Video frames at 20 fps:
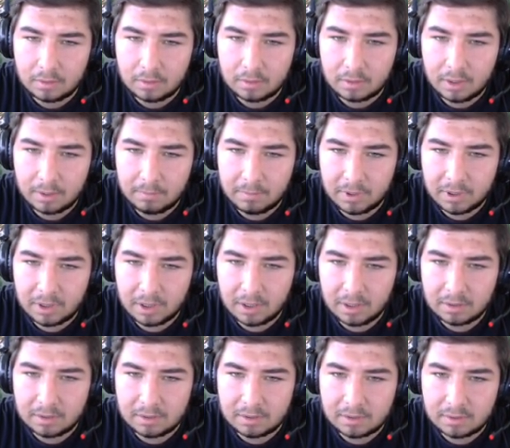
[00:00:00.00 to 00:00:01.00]

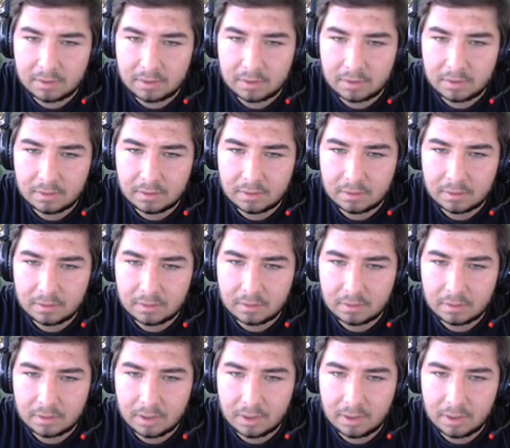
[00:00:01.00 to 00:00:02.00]
duplicate
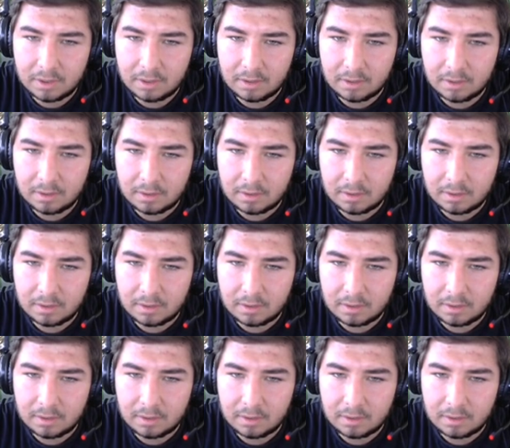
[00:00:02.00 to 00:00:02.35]
değil.